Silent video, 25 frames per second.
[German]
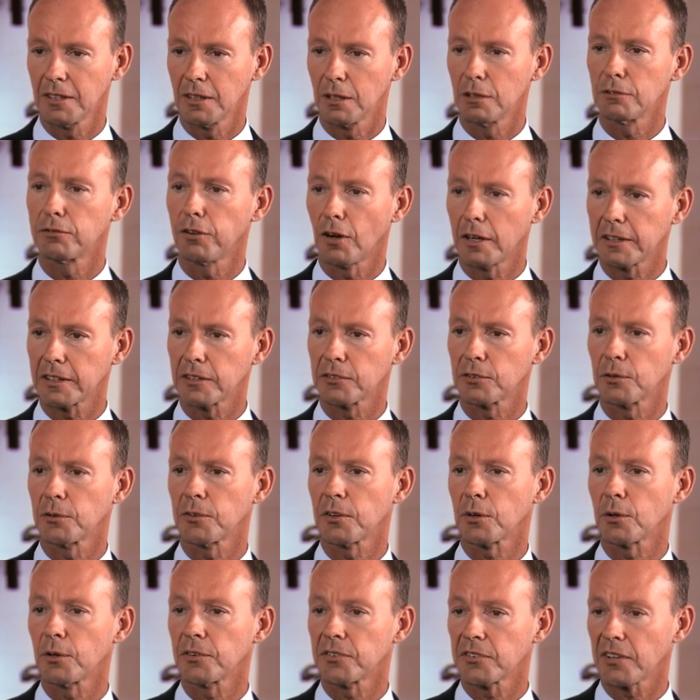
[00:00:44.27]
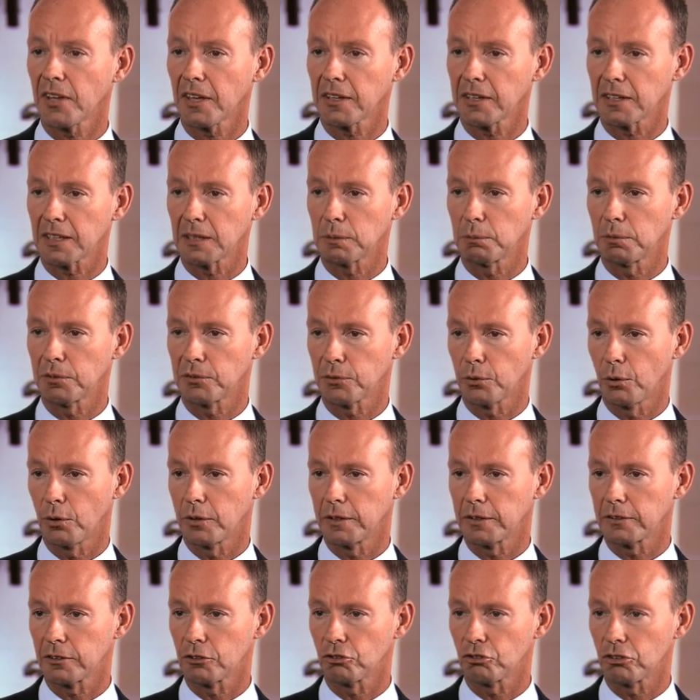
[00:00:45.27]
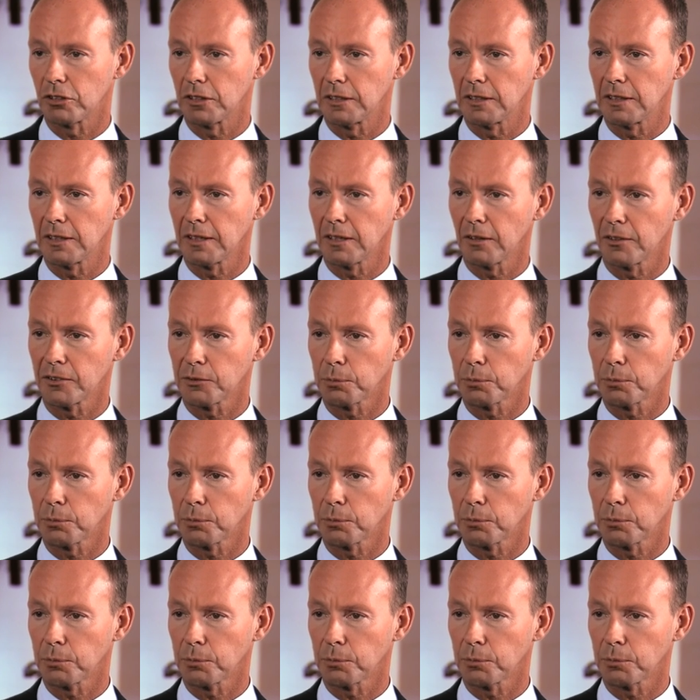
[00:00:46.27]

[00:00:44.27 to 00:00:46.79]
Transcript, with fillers: und vor allen Dingen ist unser Konzernergebnis deutlich gestiegen,